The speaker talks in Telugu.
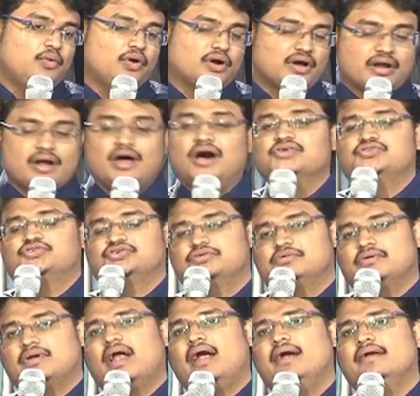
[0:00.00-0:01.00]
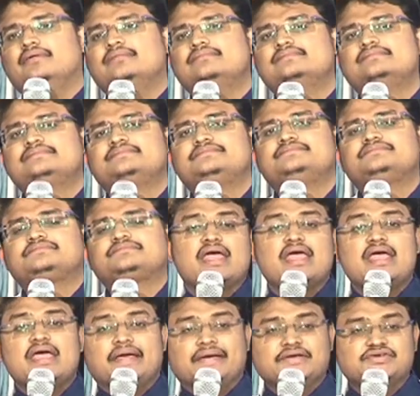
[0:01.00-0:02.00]
ఒక రాజు ఉన్నాడు
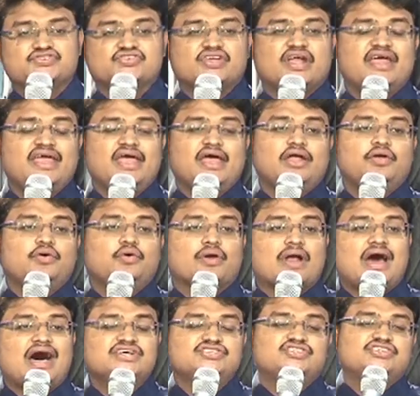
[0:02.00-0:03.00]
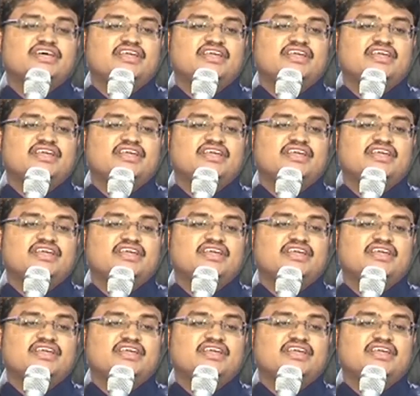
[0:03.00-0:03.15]
ఇజ్రాయేలు రాజు